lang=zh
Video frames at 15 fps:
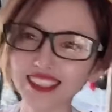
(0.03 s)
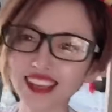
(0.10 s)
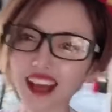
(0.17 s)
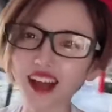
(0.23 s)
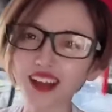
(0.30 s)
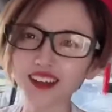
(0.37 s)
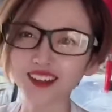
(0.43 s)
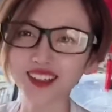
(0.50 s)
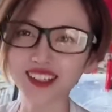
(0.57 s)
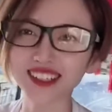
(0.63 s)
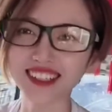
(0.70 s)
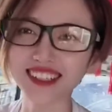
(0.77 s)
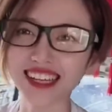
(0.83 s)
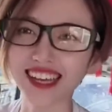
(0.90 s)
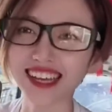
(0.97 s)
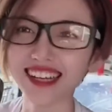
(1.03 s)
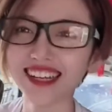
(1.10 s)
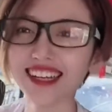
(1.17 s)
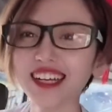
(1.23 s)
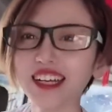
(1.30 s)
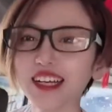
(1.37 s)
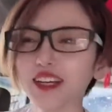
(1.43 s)
哈喽，啊，少年，
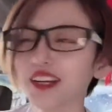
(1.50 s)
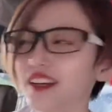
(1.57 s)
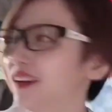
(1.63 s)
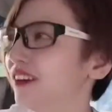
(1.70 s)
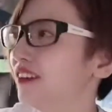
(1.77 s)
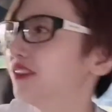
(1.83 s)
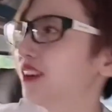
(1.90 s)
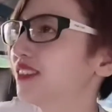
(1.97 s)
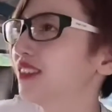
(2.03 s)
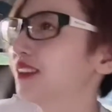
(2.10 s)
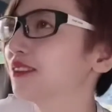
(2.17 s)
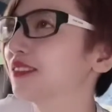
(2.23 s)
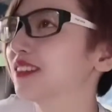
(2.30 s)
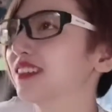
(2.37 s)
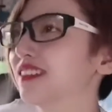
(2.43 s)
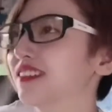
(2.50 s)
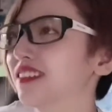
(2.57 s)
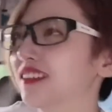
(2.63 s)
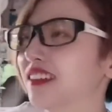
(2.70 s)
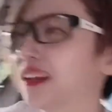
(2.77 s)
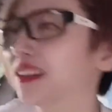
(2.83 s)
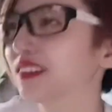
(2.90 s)
房车旅行
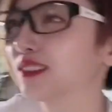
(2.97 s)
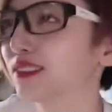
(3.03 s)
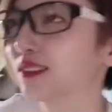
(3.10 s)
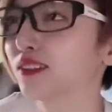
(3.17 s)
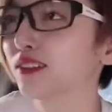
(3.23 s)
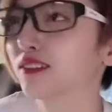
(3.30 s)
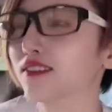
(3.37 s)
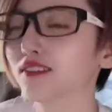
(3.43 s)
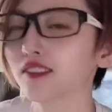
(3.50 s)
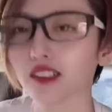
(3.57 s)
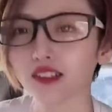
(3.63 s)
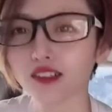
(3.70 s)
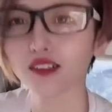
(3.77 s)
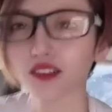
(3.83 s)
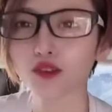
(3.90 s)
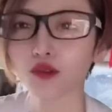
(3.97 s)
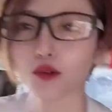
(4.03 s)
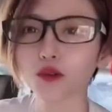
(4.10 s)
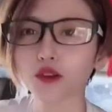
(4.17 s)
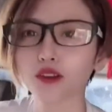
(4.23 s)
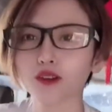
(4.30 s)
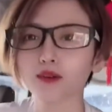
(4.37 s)
现在已经一个多
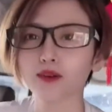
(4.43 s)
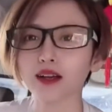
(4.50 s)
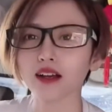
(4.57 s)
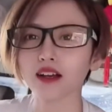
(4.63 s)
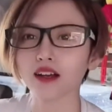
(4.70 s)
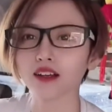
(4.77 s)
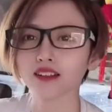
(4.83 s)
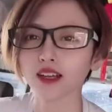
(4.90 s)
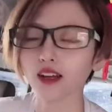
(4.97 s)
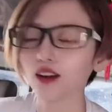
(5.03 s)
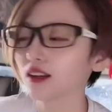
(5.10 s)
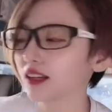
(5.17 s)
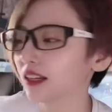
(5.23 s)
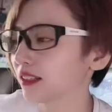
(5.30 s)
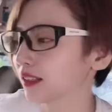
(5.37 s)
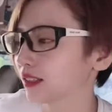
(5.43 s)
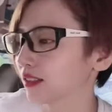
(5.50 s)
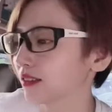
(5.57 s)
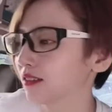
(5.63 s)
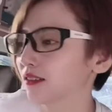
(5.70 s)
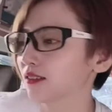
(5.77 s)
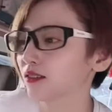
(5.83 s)
月了吧？啊，严格来讲，
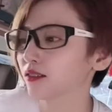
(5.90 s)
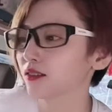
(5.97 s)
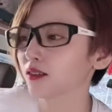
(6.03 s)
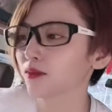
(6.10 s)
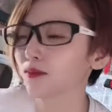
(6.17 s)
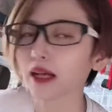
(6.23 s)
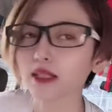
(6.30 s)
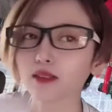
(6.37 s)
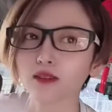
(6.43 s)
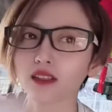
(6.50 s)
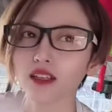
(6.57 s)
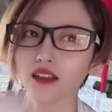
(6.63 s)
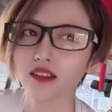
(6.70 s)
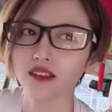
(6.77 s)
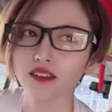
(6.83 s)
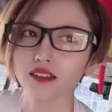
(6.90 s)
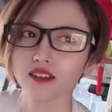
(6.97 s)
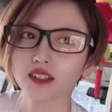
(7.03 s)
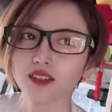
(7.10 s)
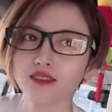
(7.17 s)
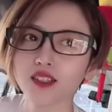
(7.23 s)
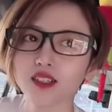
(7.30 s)
其实就是八九天啊，
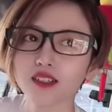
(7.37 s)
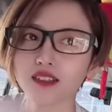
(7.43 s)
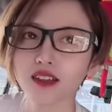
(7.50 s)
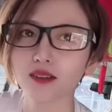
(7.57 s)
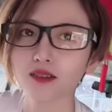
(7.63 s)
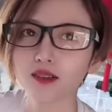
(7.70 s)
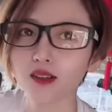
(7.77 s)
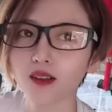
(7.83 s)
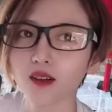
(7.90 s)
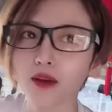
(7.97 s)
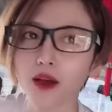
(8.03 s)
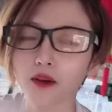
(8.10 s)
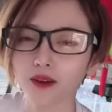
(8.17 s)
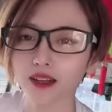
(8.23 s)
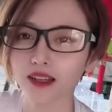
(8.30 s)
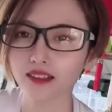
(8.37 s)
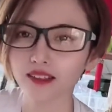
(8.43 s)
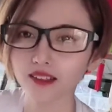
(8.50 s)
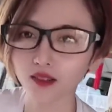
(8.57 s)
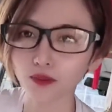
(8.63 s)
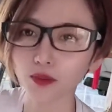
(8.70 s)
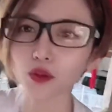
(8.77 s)
因为之前车买回来一
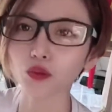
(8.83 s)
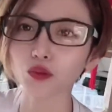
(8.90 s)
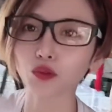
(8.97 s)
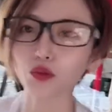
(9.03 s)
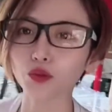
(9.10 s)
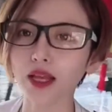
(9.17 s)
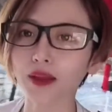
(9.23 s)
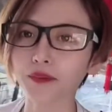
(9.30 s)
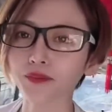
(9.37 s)
直没有出来，